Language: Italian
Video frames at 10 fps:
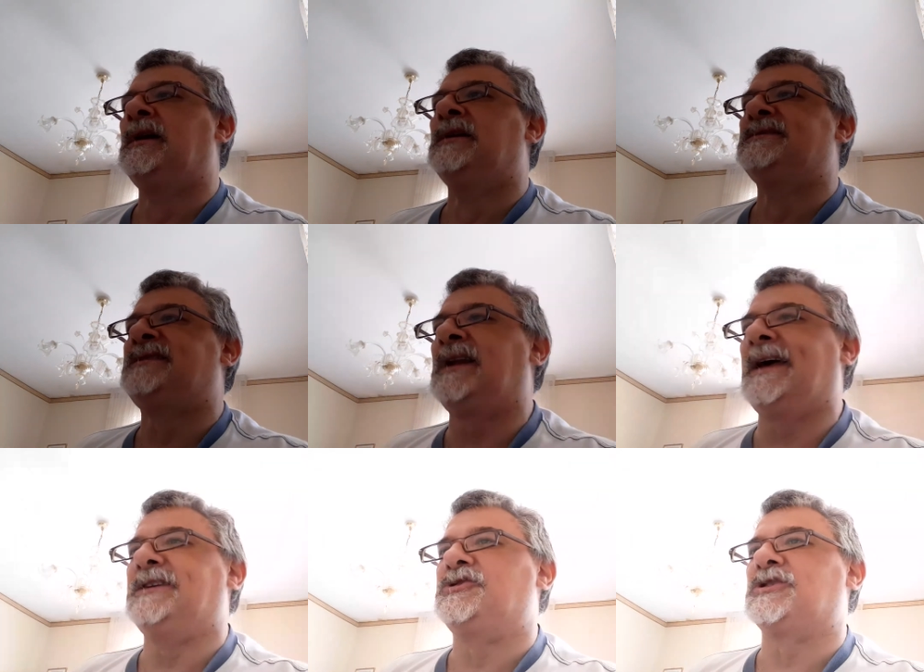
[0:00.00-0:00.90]
si
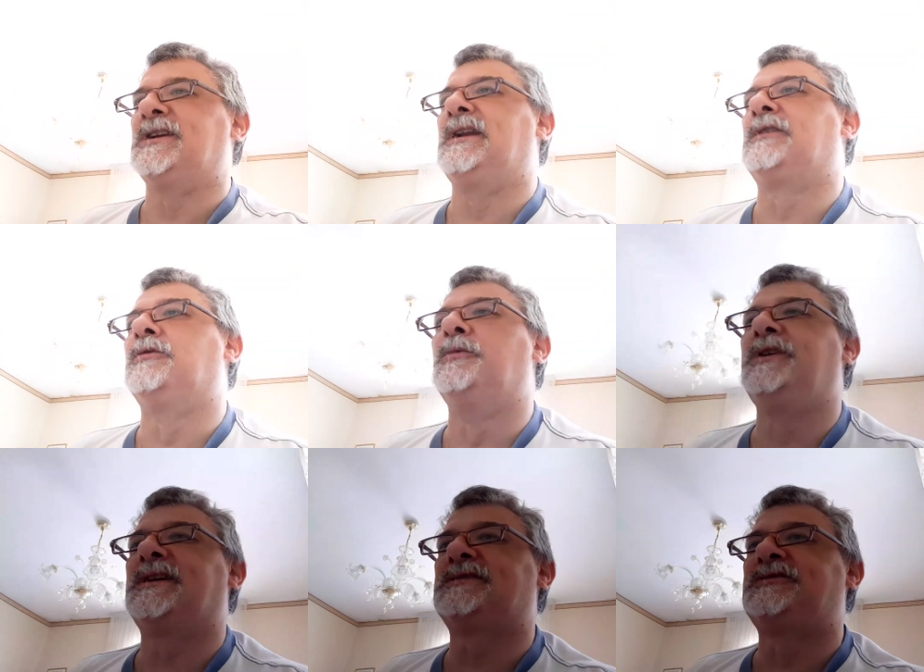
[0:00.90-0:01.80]
legge nella
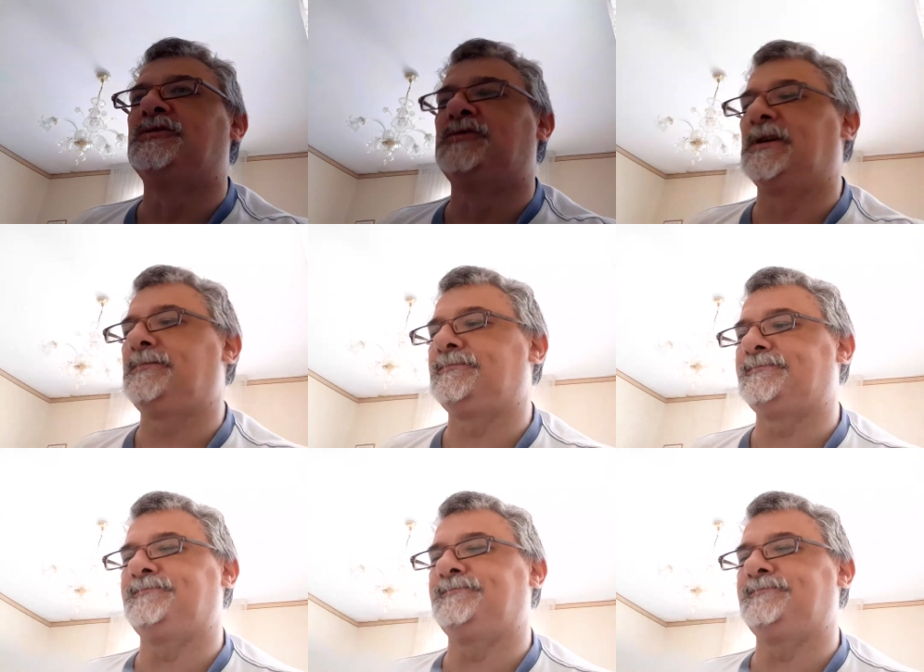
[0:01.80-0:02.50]
comunicazione